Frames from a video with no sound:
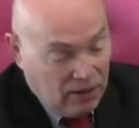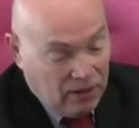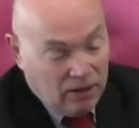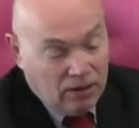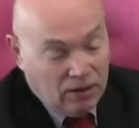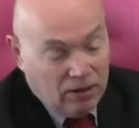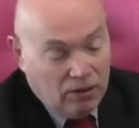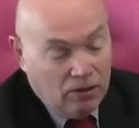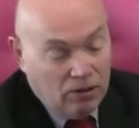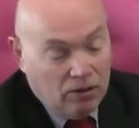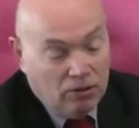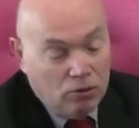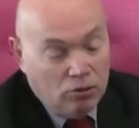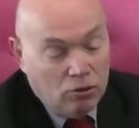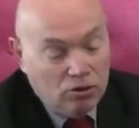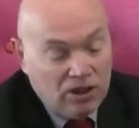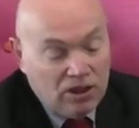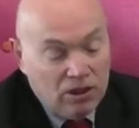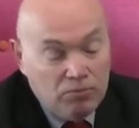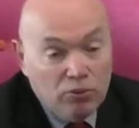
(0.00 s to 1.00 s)
euh, le
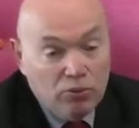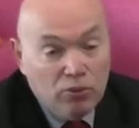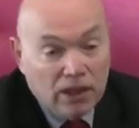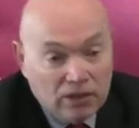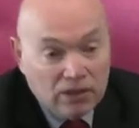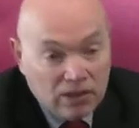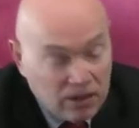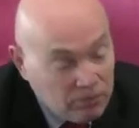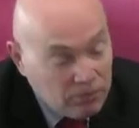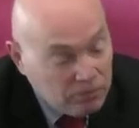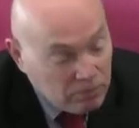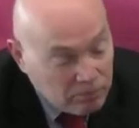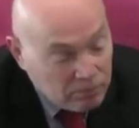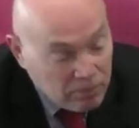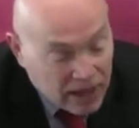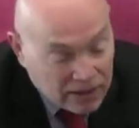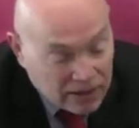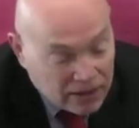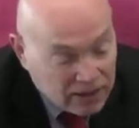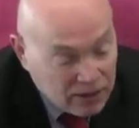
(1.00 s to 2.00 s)
début a été
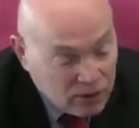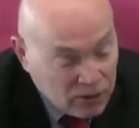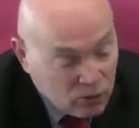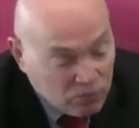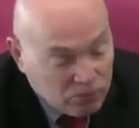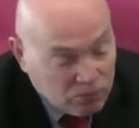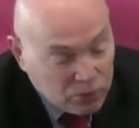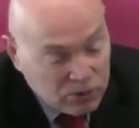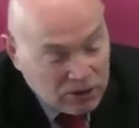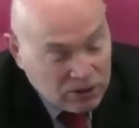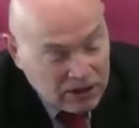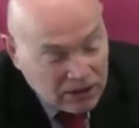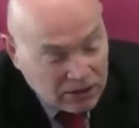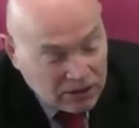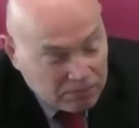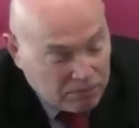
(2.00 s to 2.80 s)
marqué, on peut dire,